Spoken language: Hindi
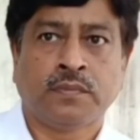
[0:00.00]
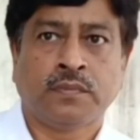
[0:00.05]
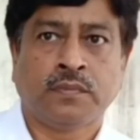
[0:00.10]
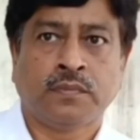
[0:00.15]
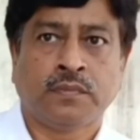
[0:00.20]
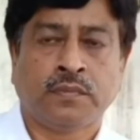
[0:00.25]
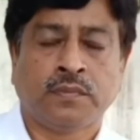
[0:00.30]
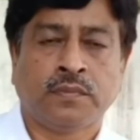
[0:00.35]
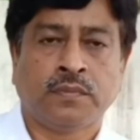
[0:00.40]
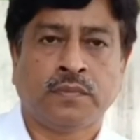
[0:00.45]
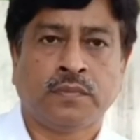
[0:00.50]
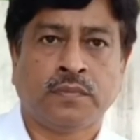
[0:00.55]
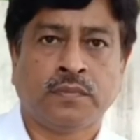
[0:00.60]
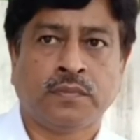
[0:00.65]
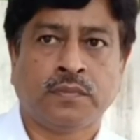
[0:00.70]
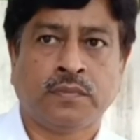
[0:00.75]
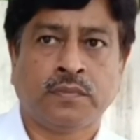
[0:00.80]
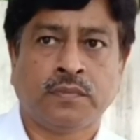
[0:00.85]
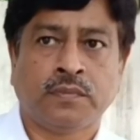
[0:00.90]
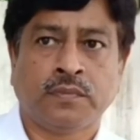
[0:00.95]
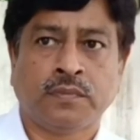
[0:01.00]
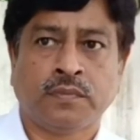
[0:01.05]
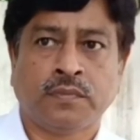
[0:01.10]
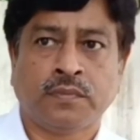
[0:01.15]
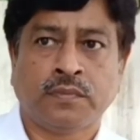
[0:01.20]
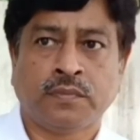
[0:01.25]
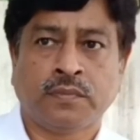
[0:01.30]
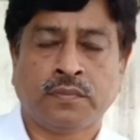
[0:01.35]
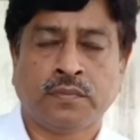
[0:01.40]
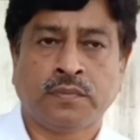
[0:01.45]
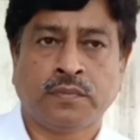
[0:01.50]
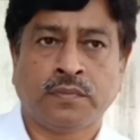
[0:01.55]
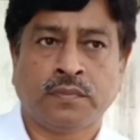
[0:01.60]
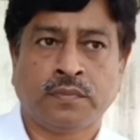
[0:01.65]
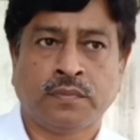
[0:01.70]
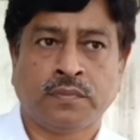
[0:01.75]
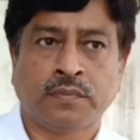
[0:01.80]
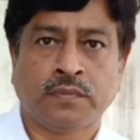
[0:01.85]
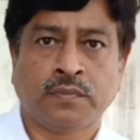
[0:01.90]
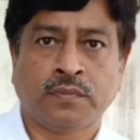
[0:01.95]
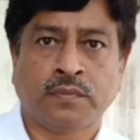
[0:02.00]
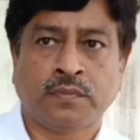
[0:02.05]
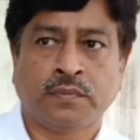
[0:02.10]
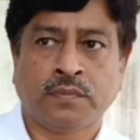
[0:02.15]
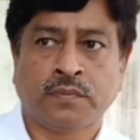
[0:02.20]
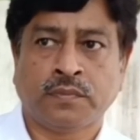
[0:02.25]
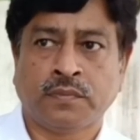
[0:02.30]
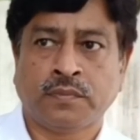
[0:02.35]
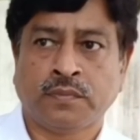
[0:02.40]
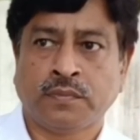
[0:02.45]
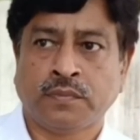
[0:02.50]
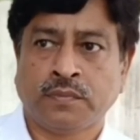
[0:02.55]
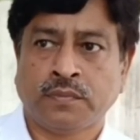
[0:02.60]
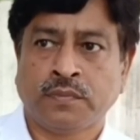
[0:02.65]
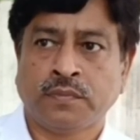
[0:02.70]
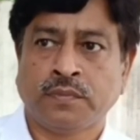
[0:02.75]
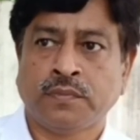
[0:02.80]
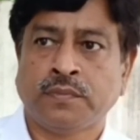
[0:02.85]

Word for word: तो सर छापेमारी की है भून लेंगे जांच को लेकर क्या